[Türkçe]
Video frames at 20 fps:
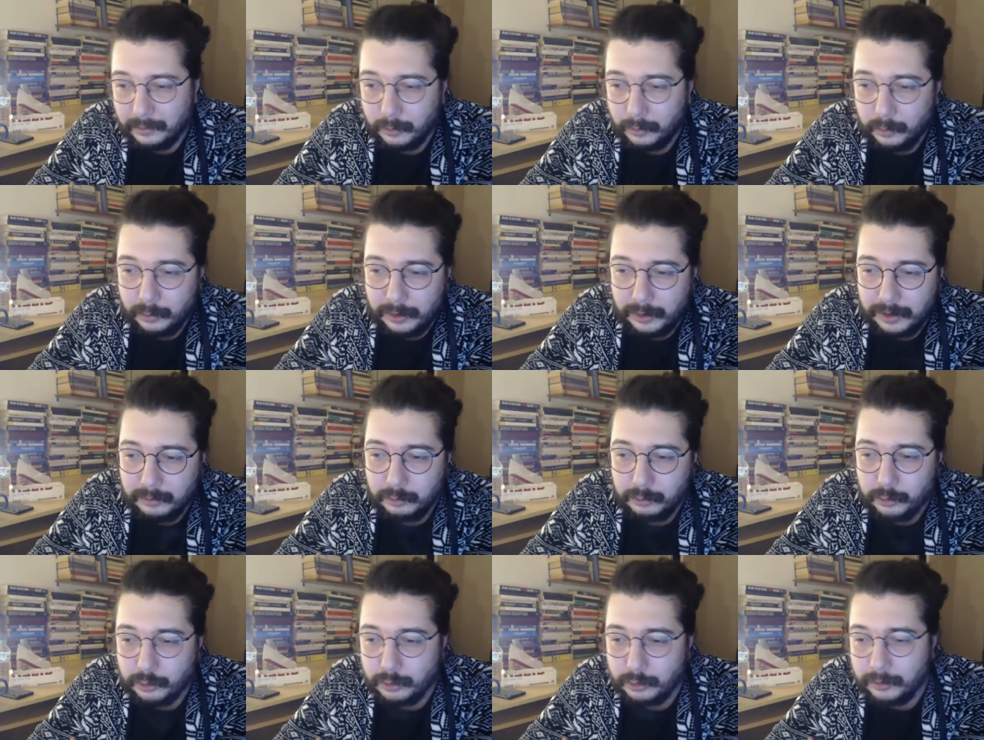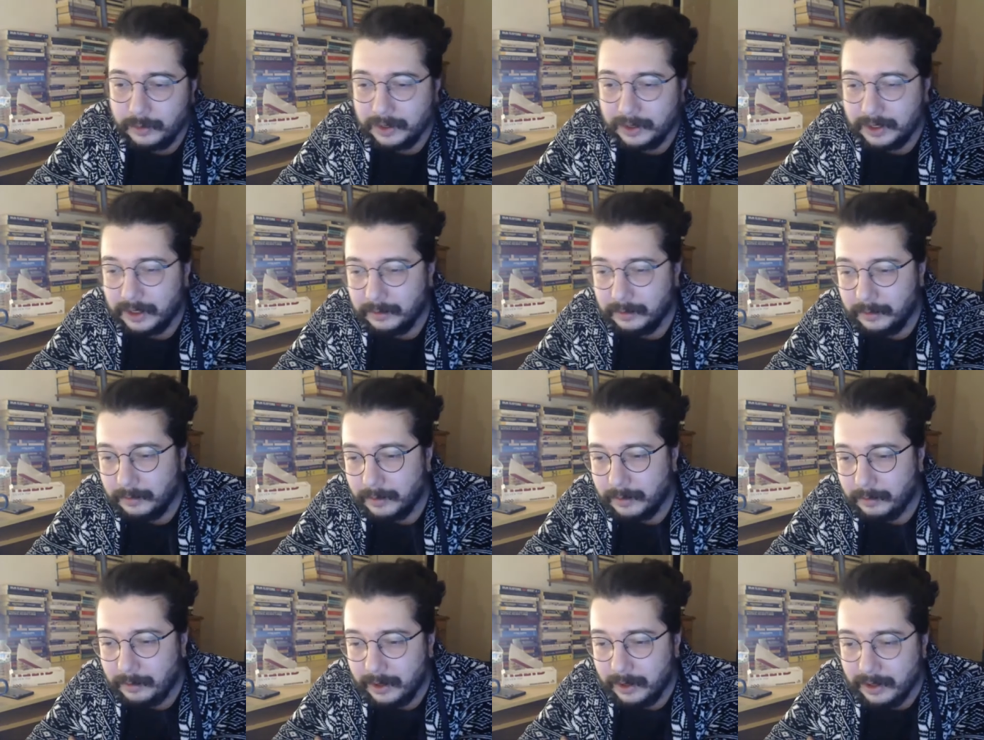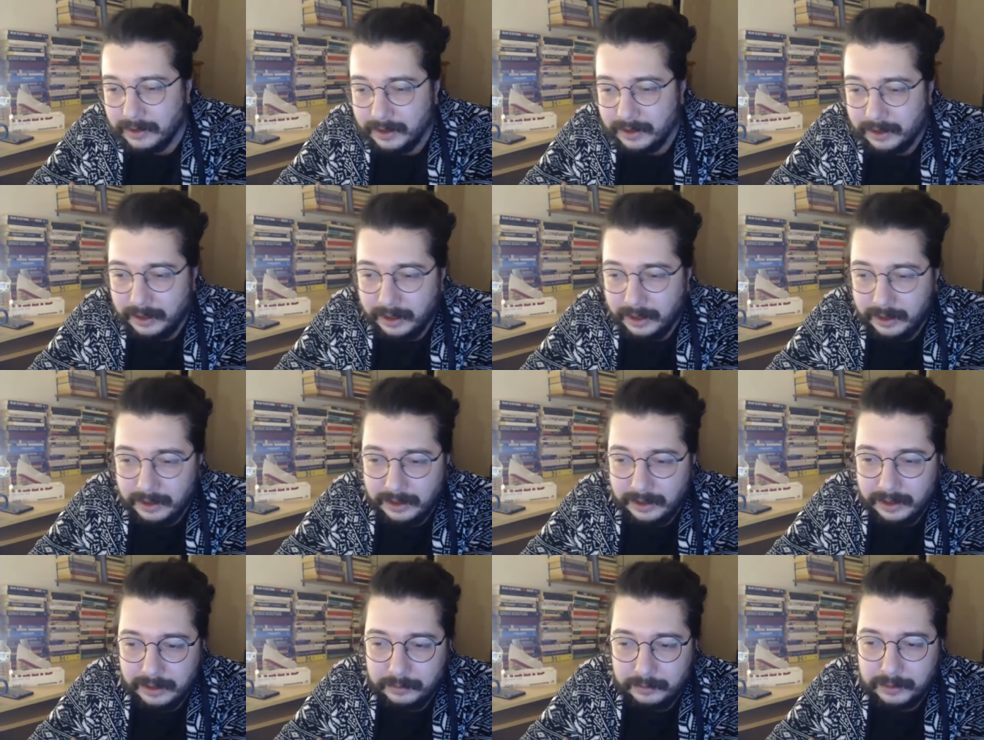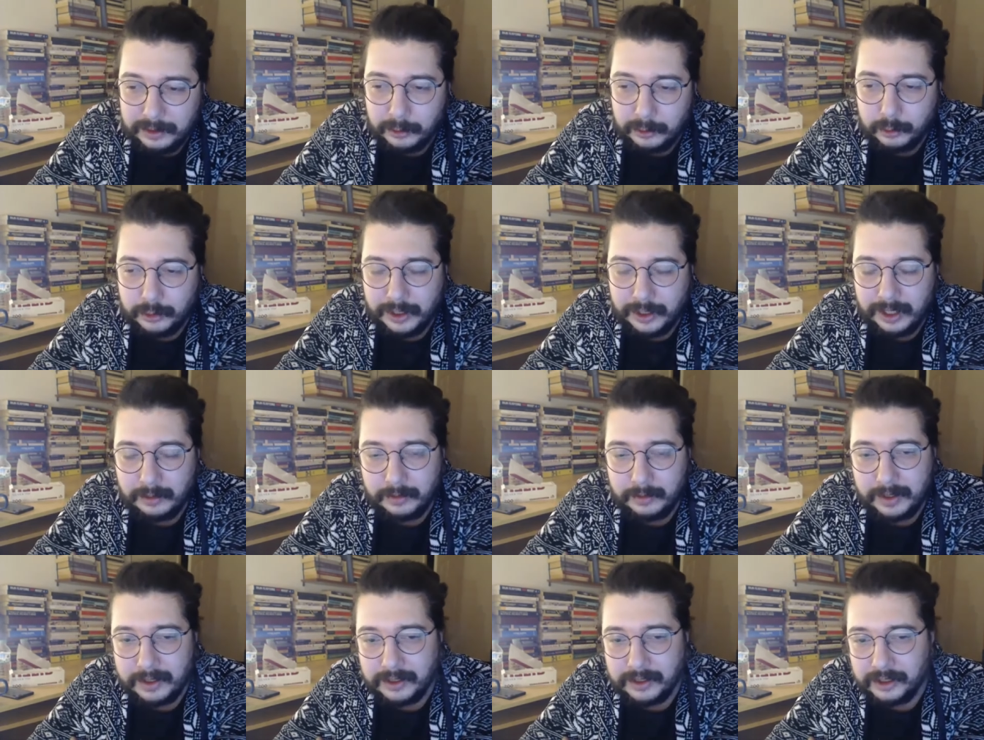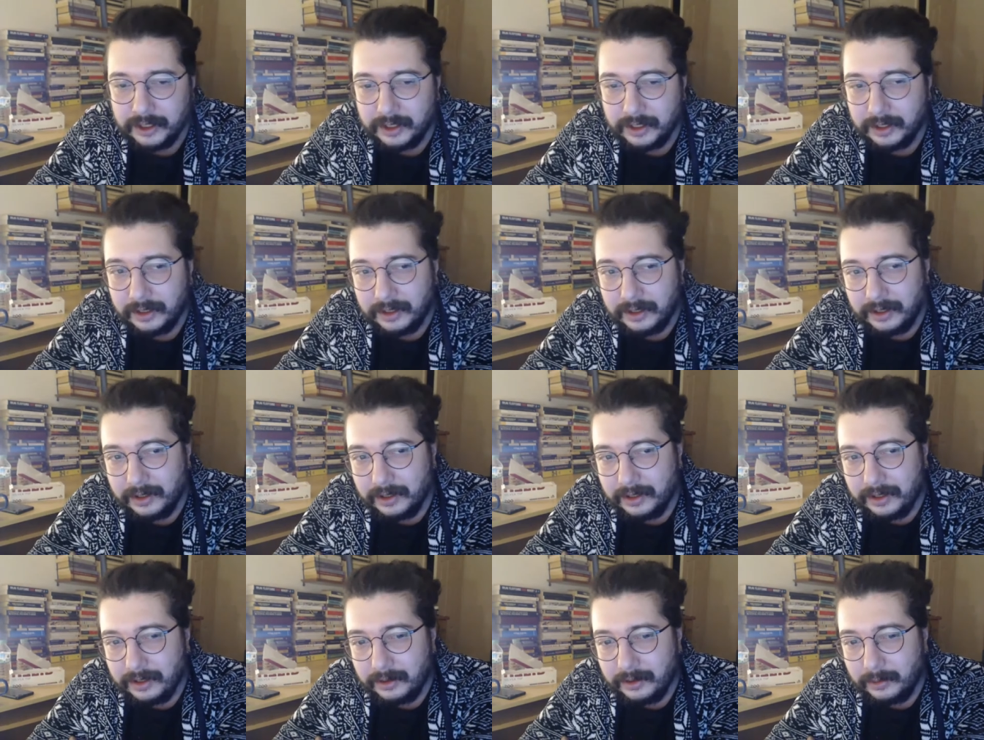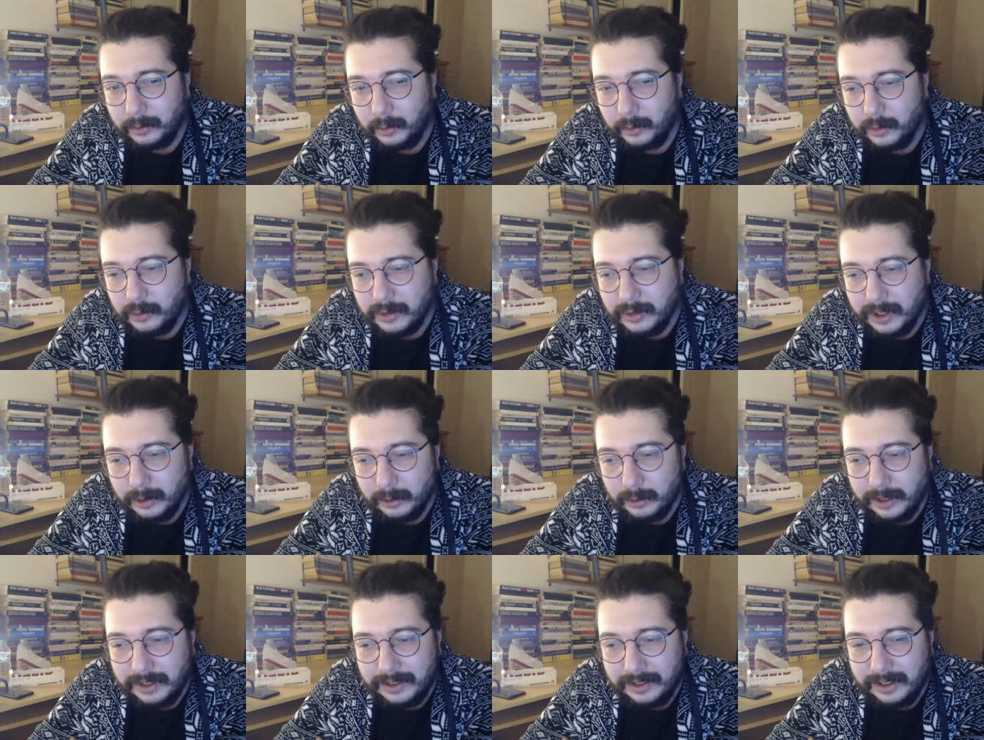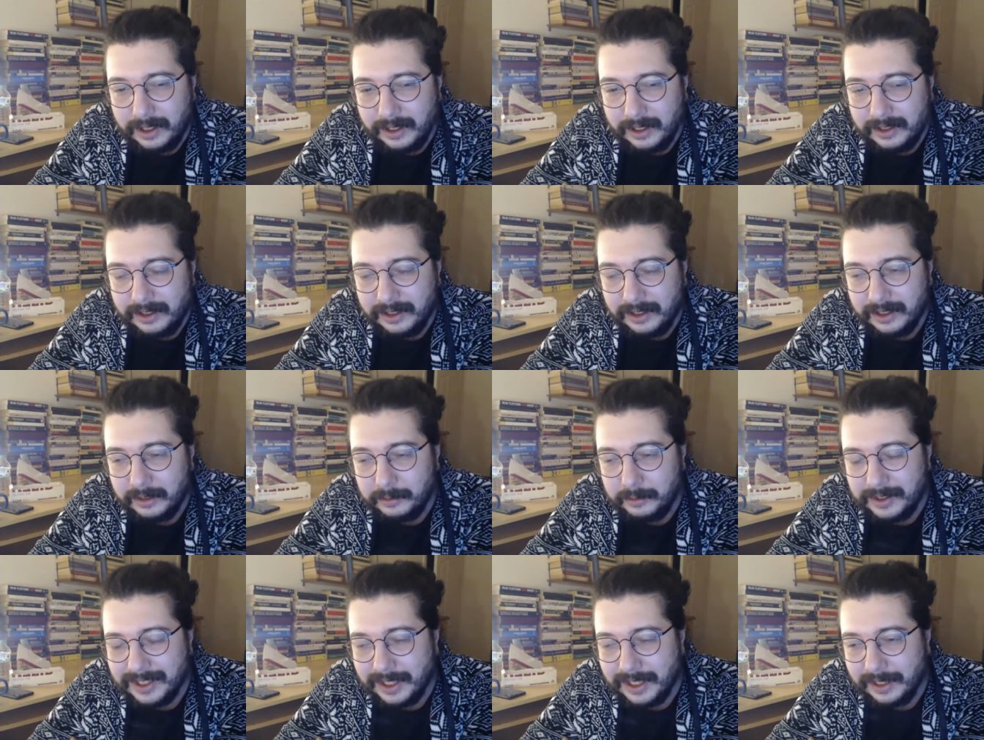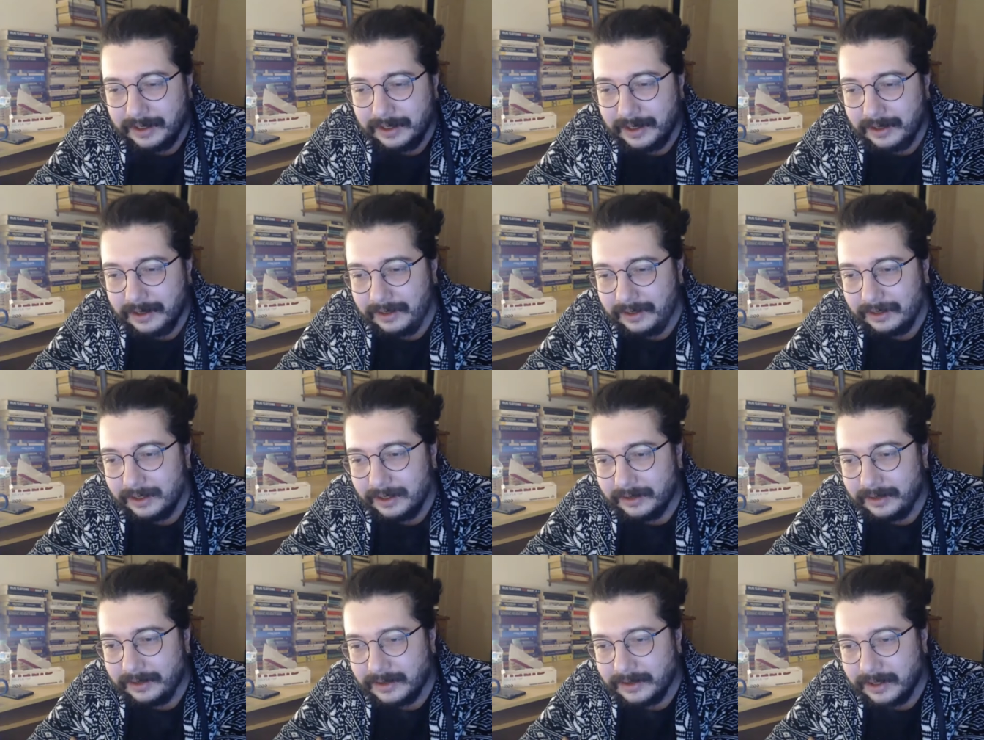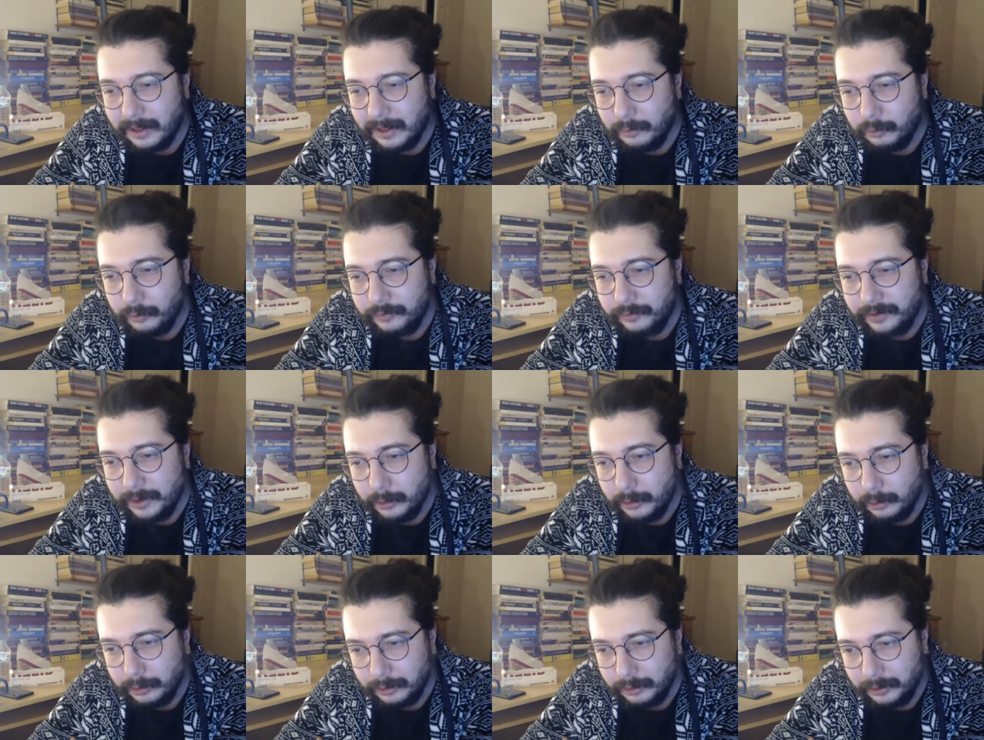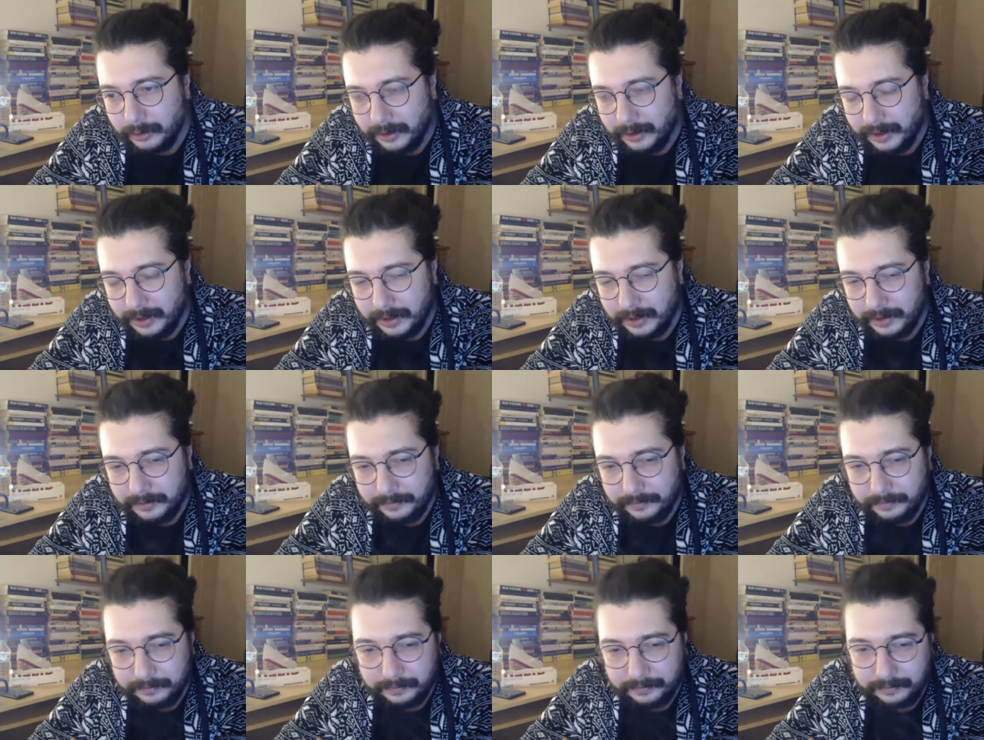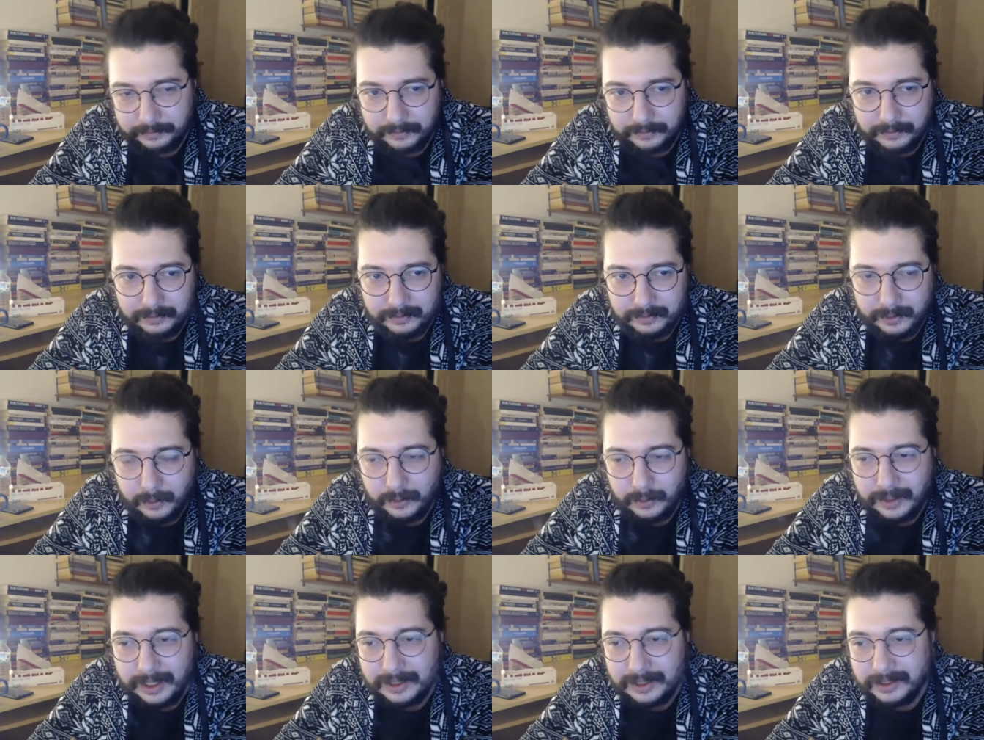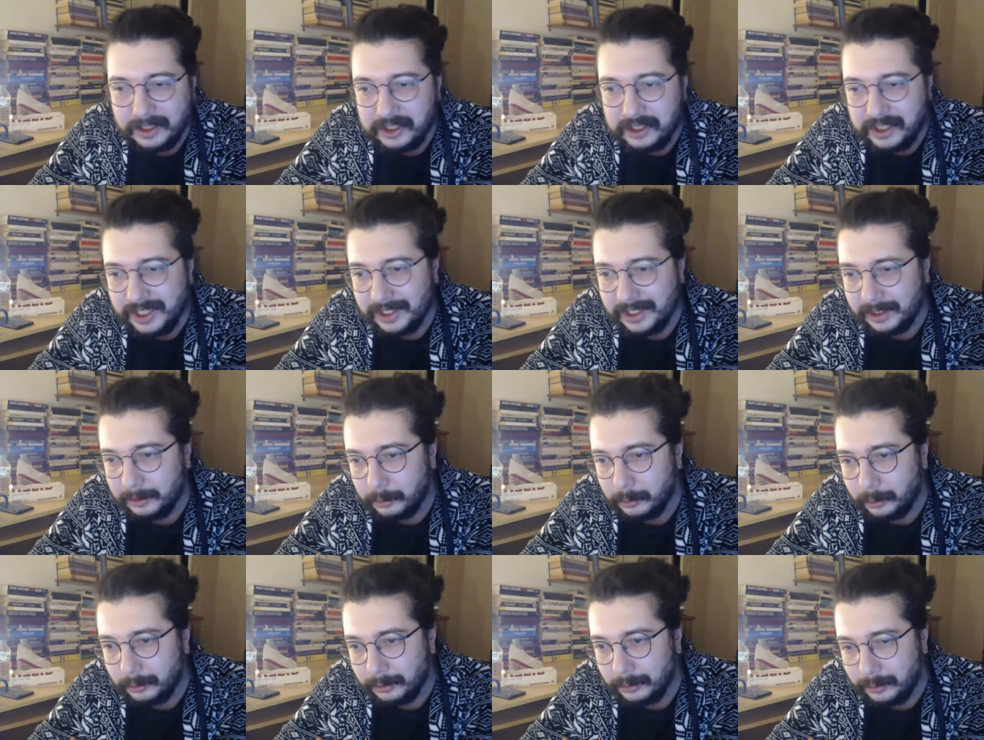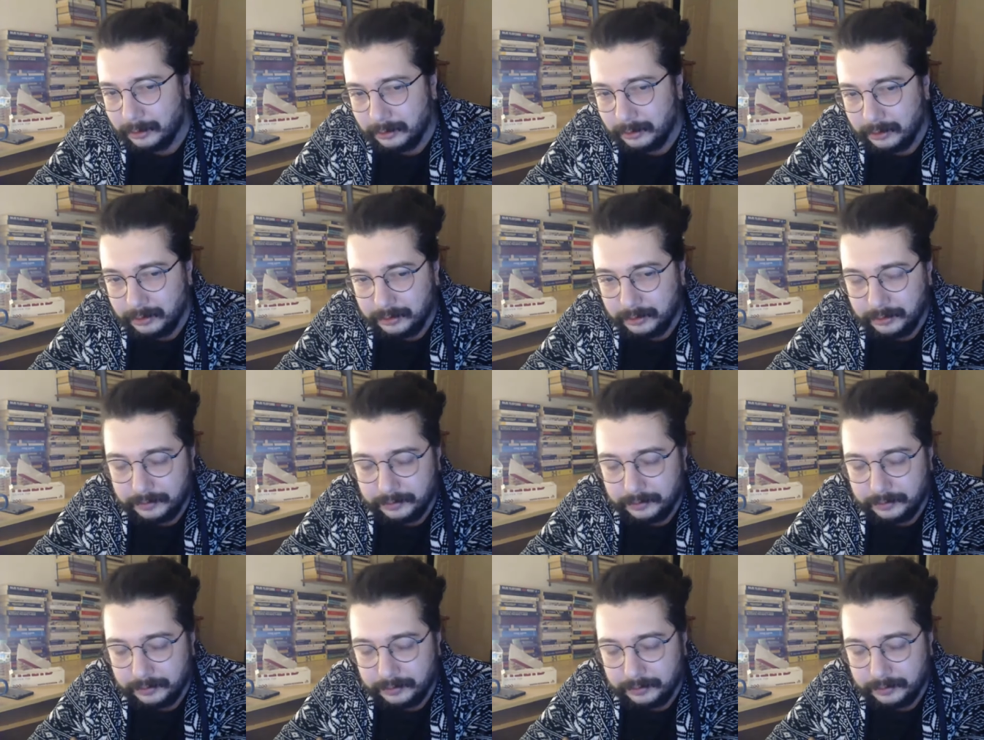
Kur'an Müslümanıyım ama bazı ilahilerimiz güzel bence. Güzel olan ilahilerimiz genellikle tasavvufi oluyor ya. Ve onlar da şirk dolu oluyor.